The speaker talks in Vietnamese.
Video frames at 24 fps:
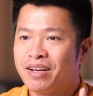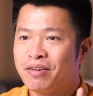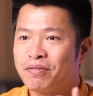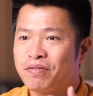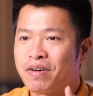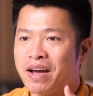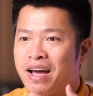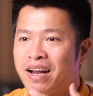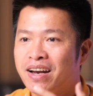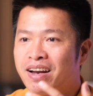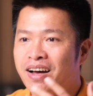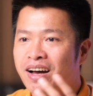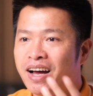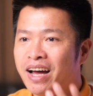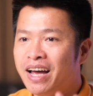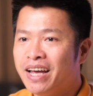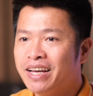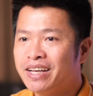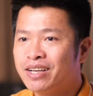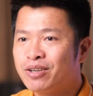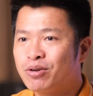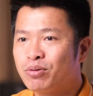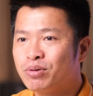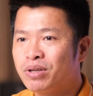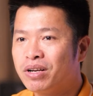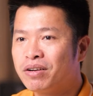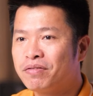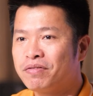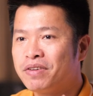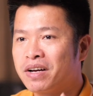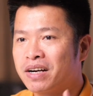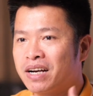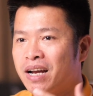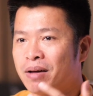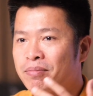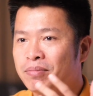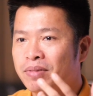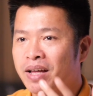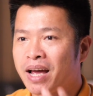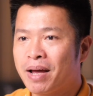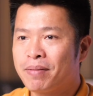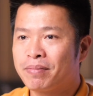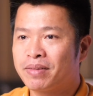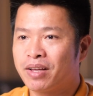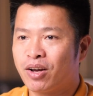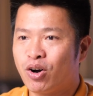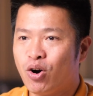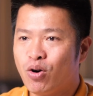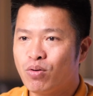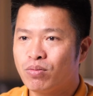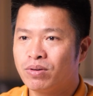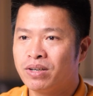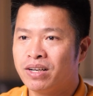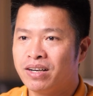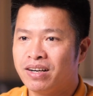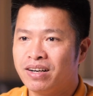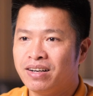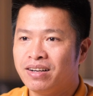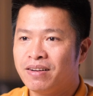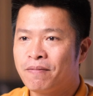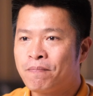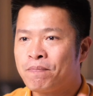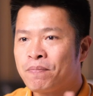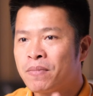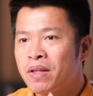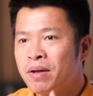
về lợi ích cũng như là việc làm thêm tại Úc nữa.